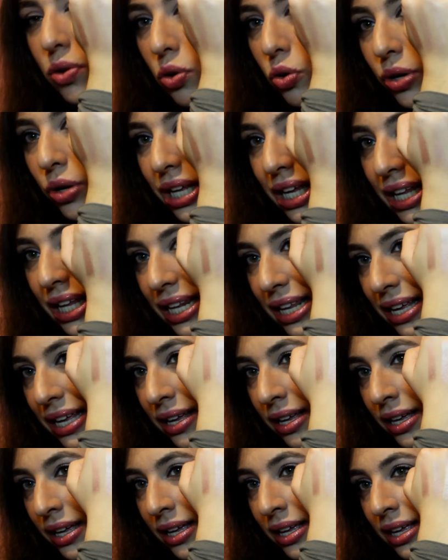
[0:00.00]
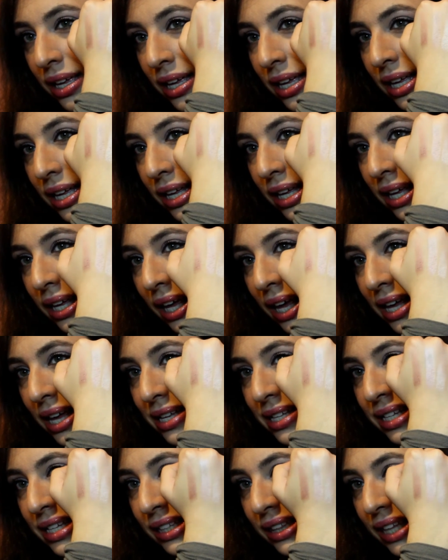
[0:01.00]
colorini che
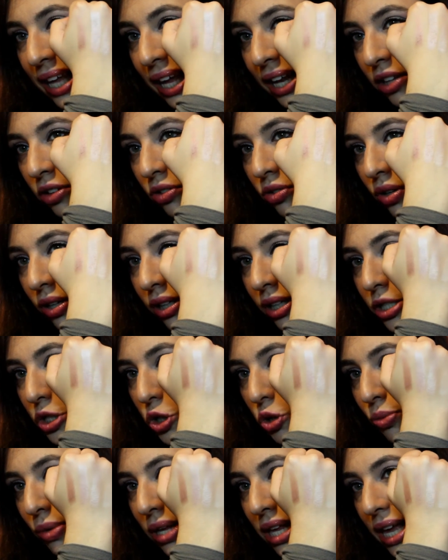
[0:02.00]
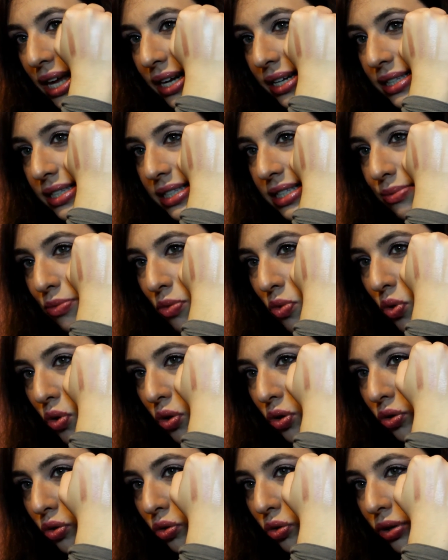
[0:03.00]
eh, tendono ad assomigliarsi
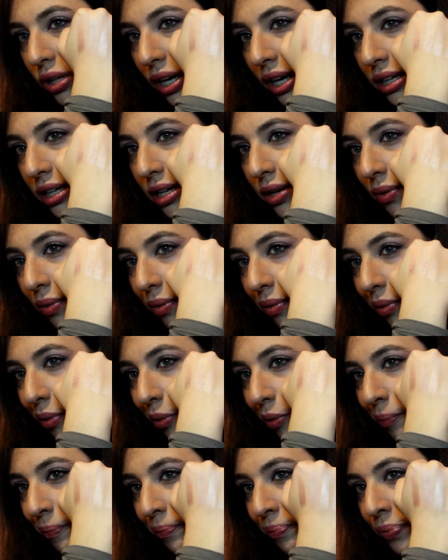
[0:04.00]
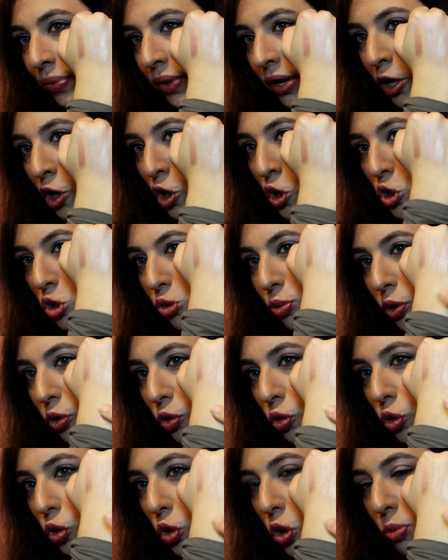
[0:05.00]
molto tra di loro
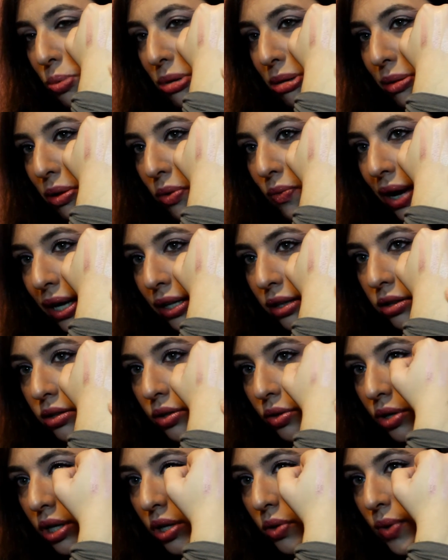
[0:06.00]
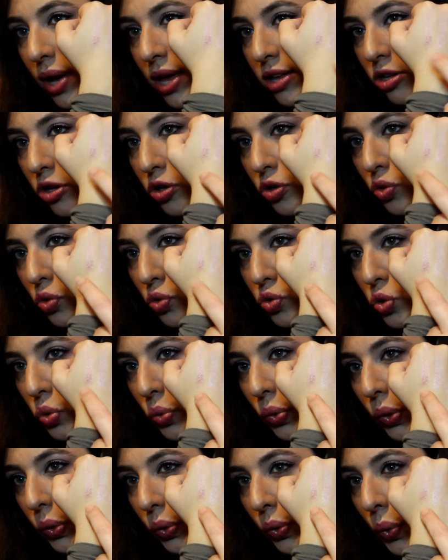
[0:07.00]
soprattutto i primi quattro di questi, escluso
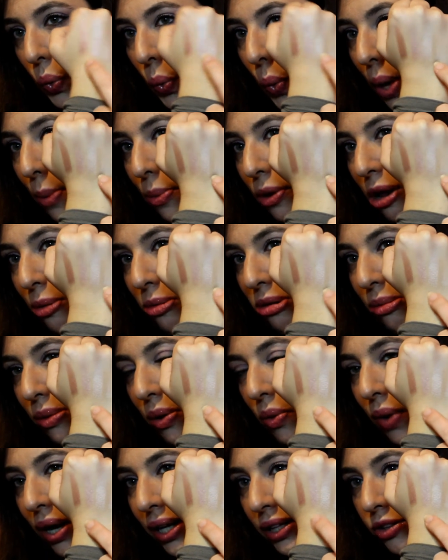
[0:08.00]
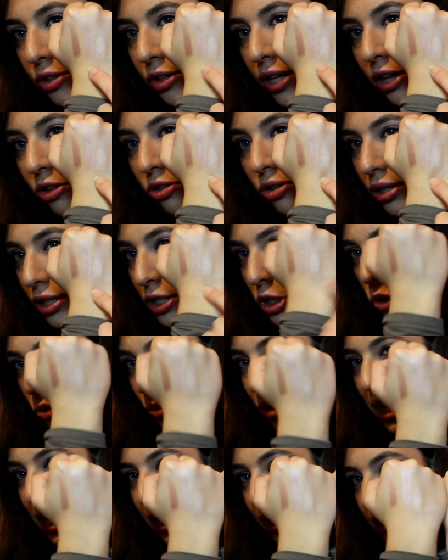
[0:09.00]
questo qui, però i primi quattro tendono ad
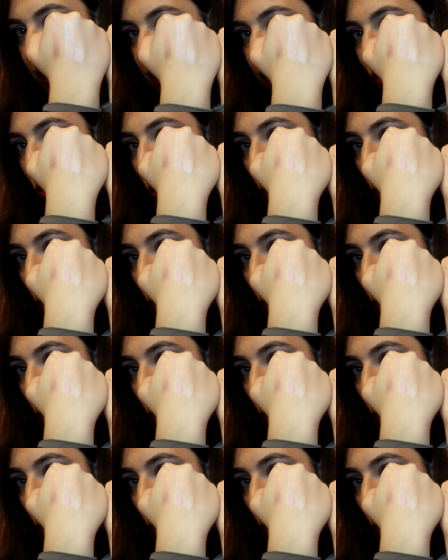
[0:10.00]
assomigliarsi